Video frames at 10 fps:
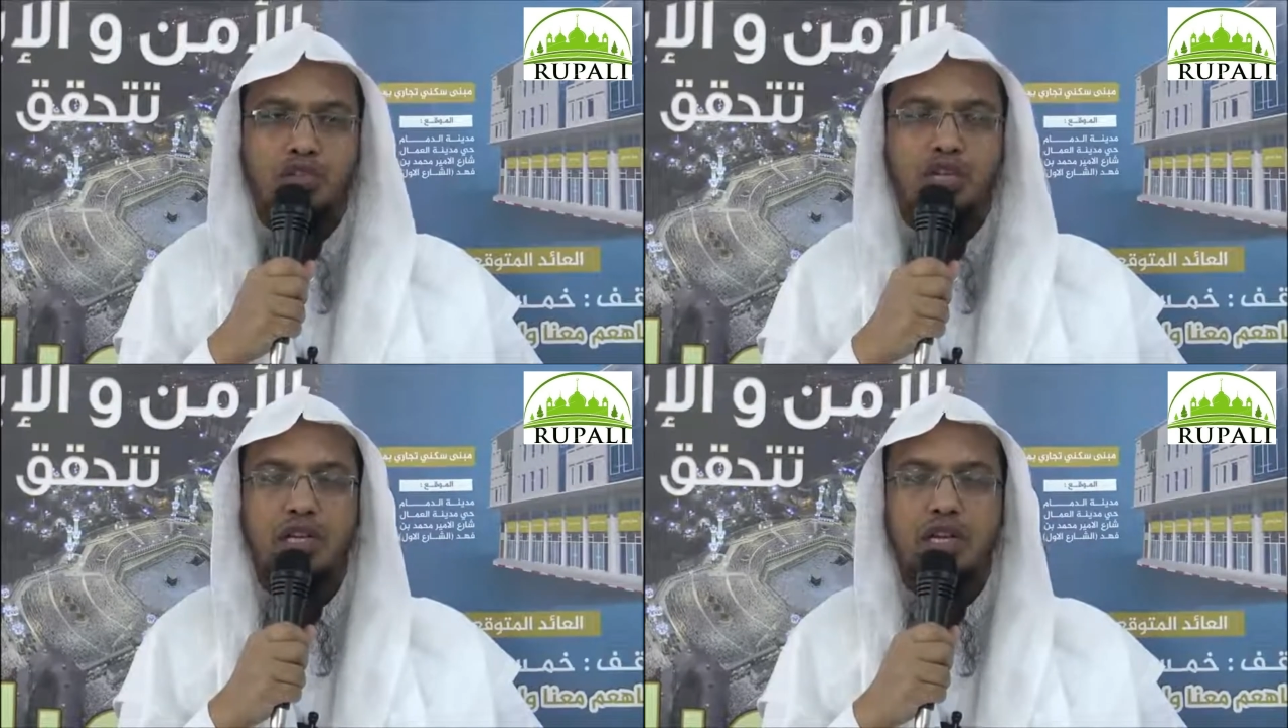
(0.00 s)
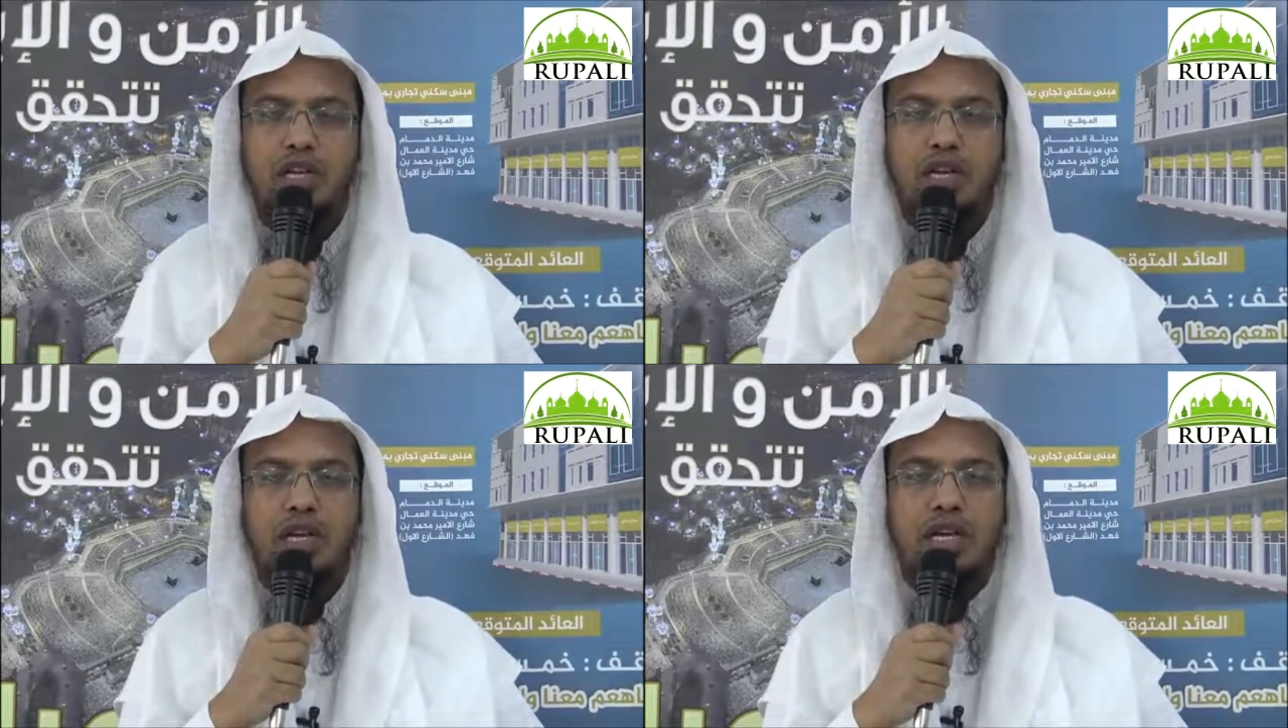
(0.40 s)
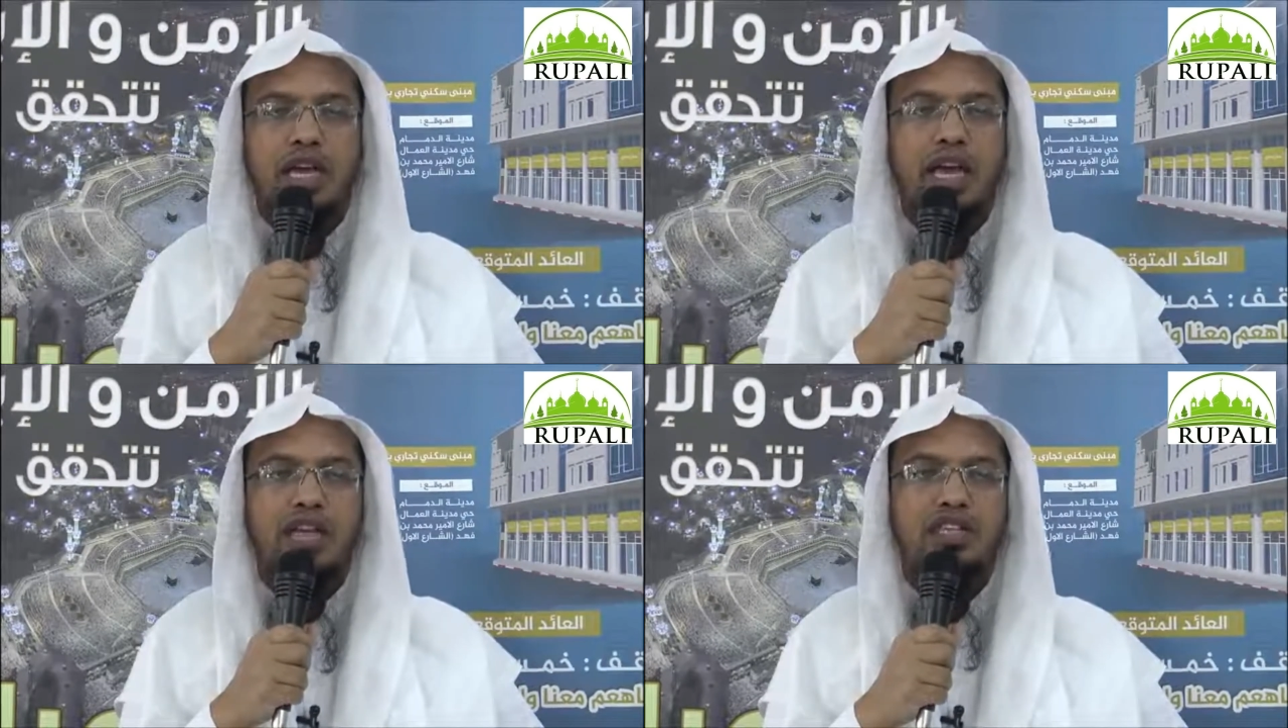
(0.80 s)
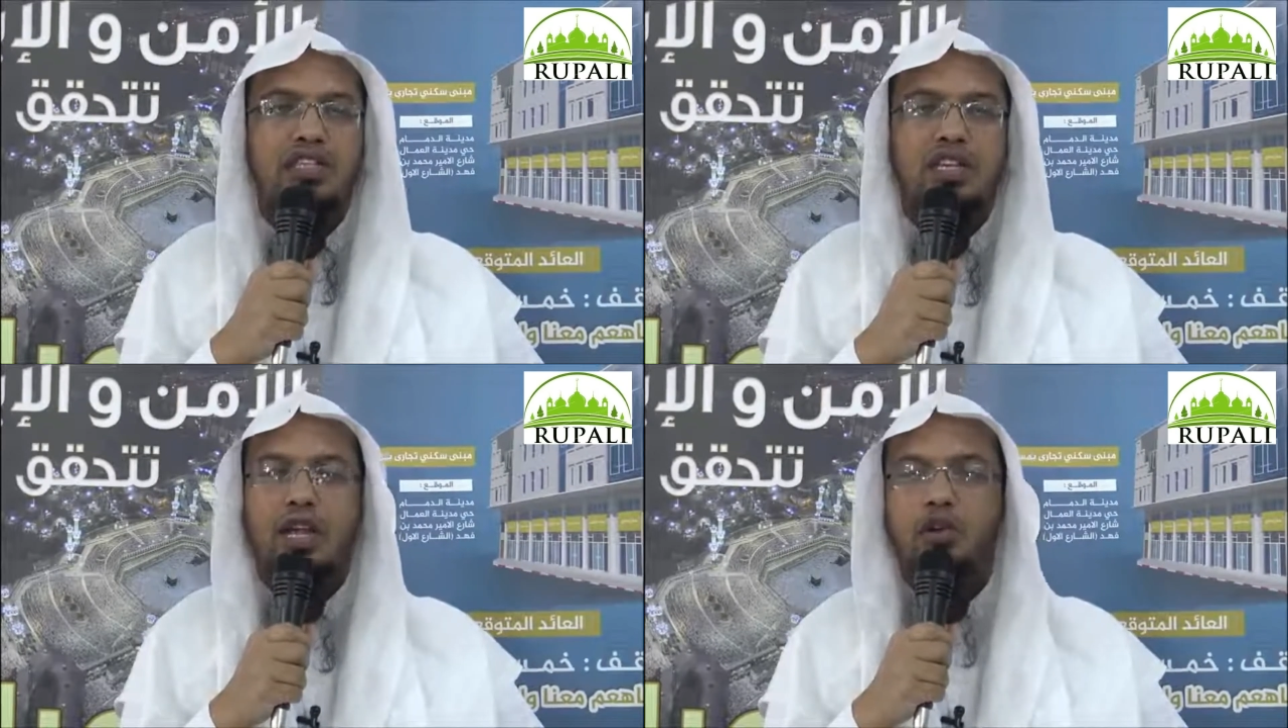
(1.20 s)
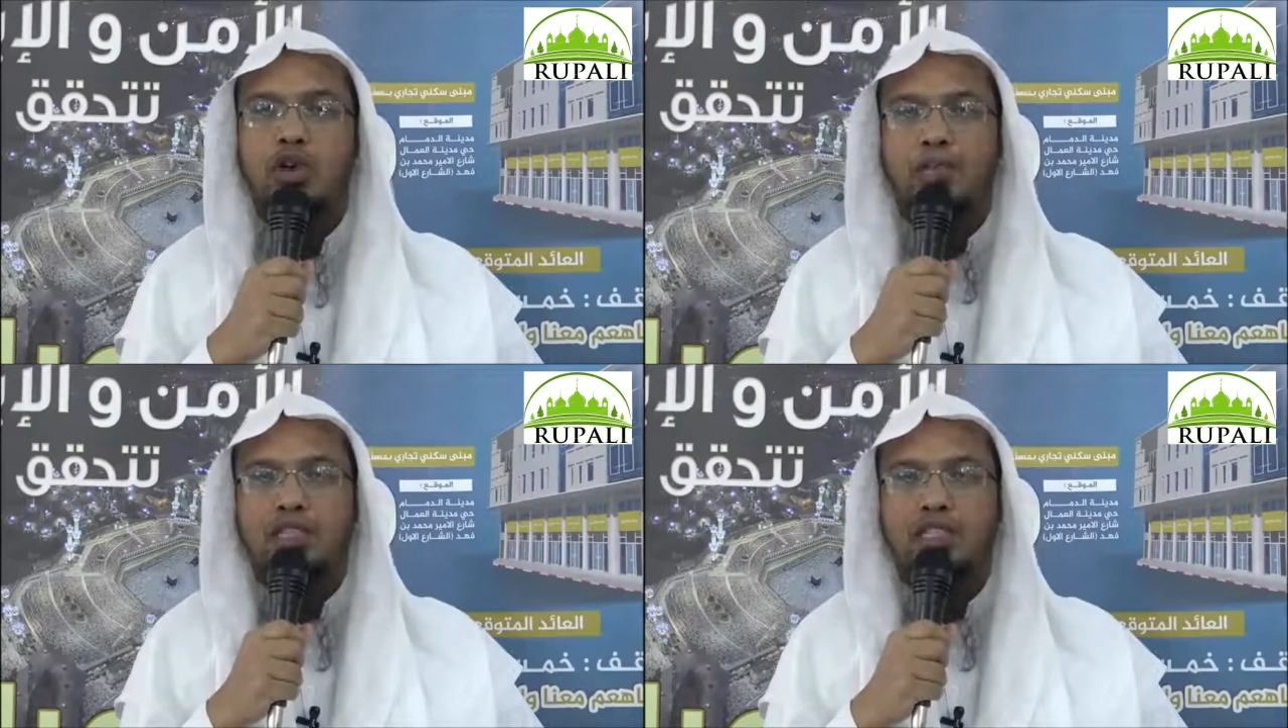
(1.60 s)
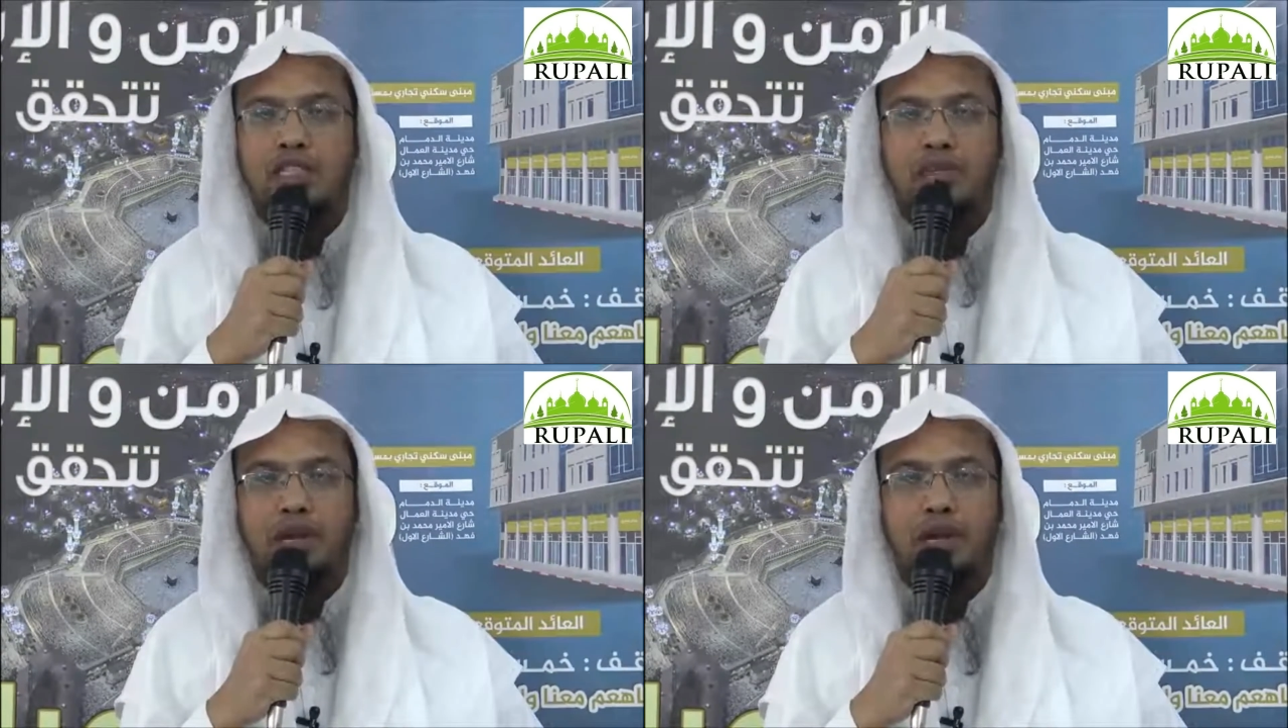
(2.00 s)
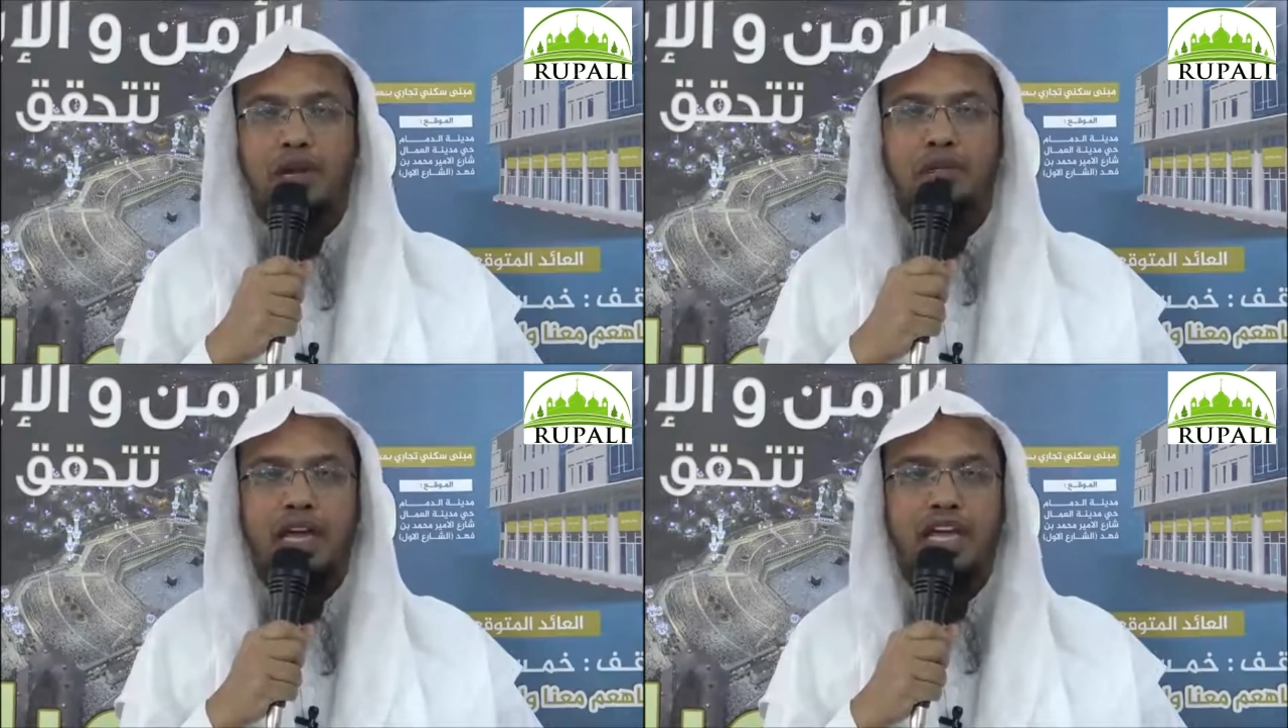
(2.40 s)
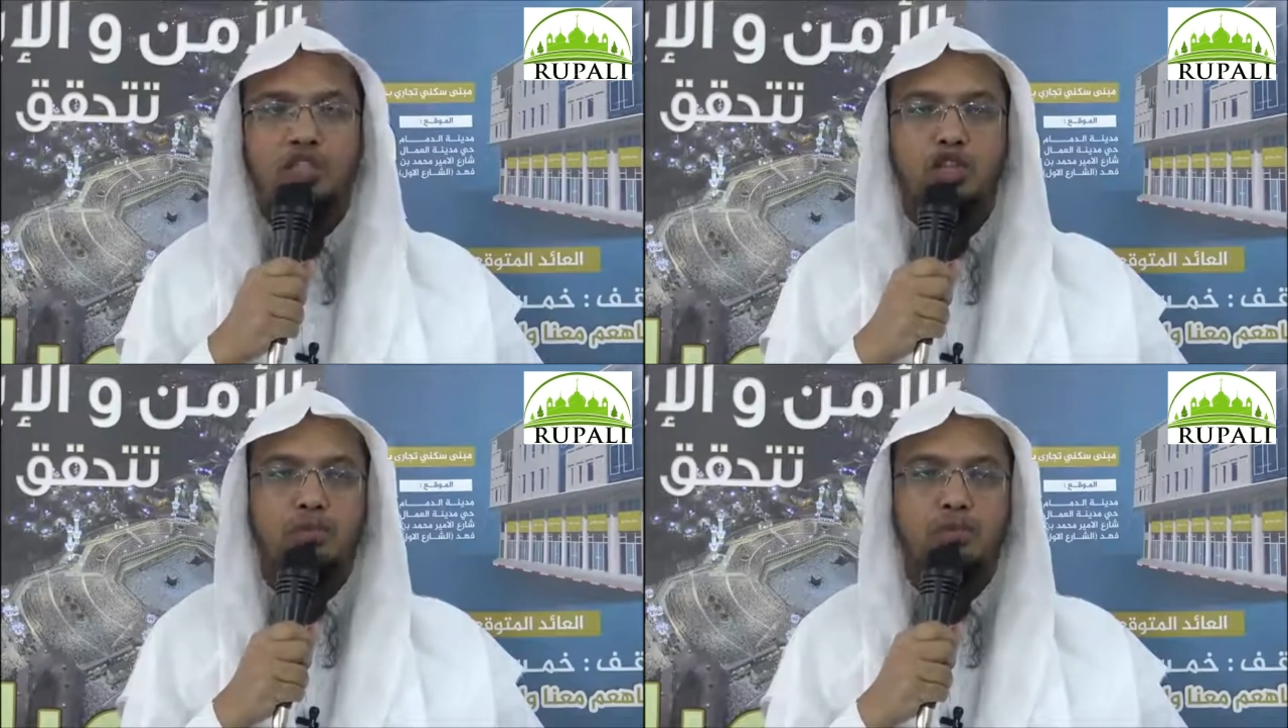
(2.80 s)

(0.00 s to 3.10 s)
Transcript: এ হাদিসটি সহি ইবনে হুজাইমা এবং সহি